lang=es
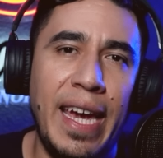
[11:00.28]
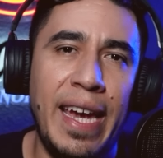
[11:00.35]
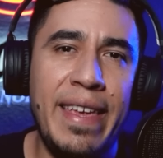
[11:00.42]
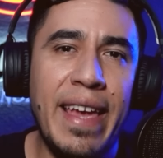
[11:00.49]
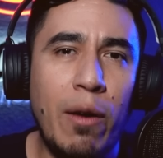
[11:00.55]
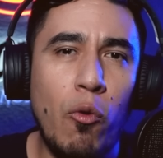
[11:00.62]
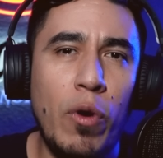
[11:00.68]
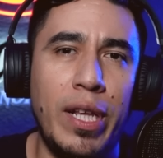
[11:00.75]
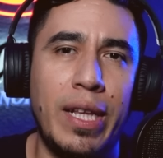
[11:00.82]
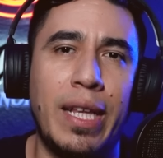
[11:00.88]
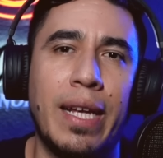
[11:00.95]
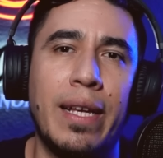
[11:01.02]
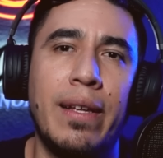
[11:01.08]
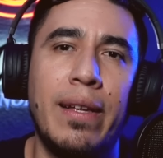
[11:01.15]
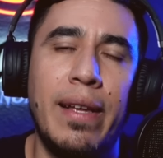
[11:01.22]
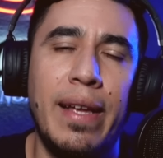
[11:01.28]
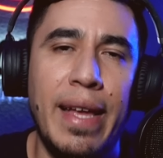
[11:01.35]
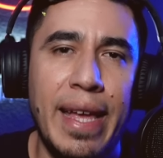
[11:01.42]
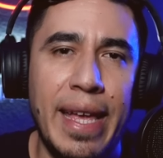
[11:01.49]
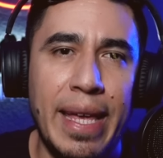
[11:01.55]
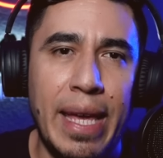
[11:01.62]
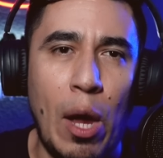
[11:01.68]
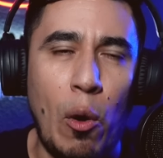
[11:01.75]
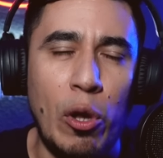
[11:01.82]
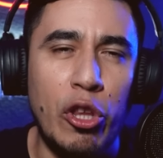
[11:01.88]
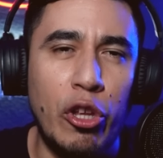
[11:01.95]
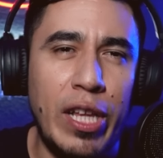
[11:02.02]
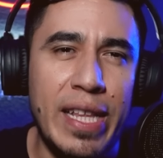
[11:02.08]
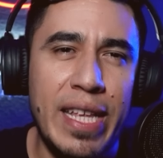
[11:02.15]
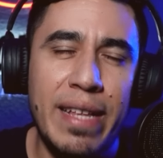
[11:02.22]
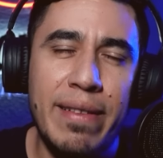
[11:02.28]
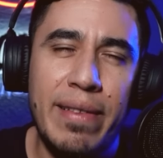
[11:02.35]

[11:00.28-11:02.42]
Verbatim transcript: Ella cuenta que cuando tenía